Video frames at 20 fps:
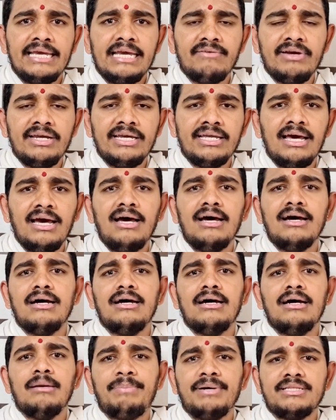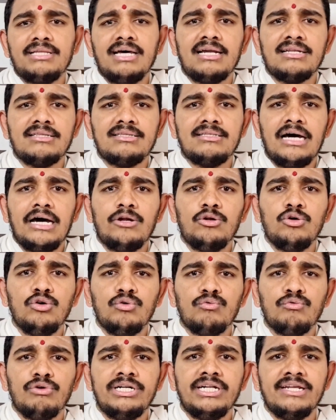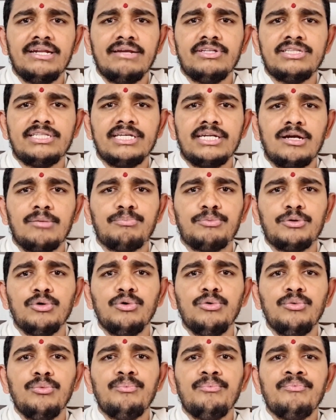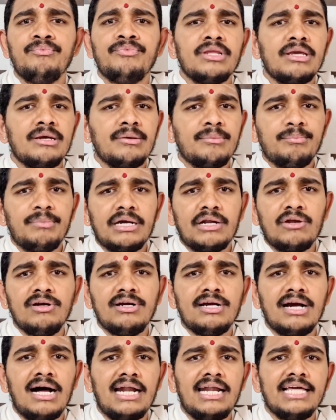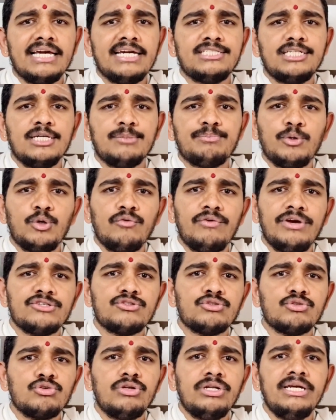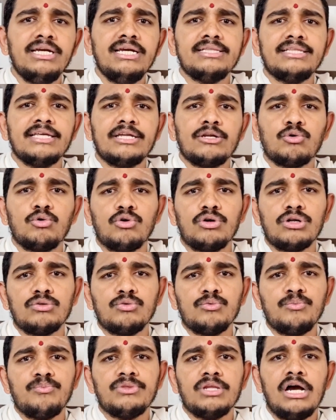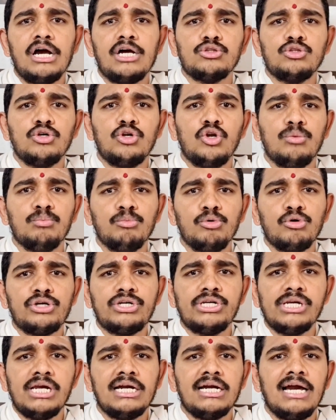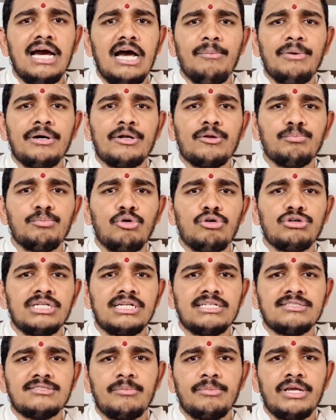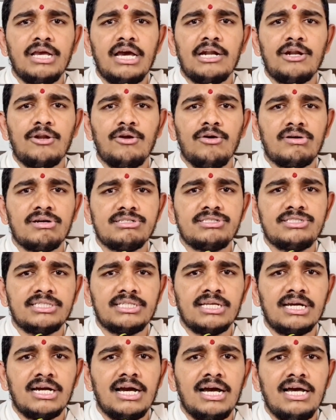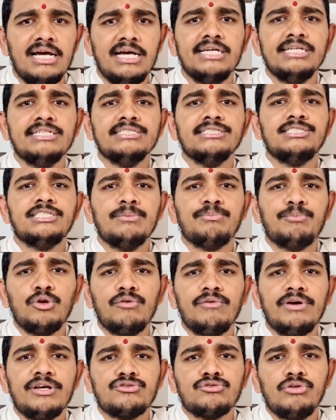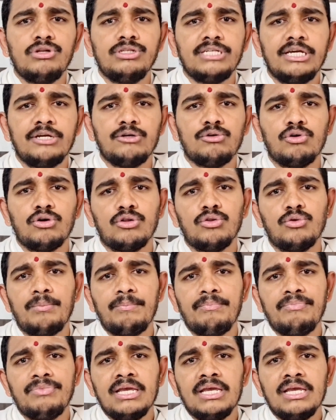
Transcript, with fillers: ఏవైనా పదార్థాలు వండినవి తిన్నప్పుడు మనం కాళ్ళకి చెప్పులు వేసుకుని తినకూడదు అందులో ముఖ్యంగా మనం భోజన సమయాల్లో ఖచ్చితంగా చెప్పులు వేసుకుని చేయకూడదు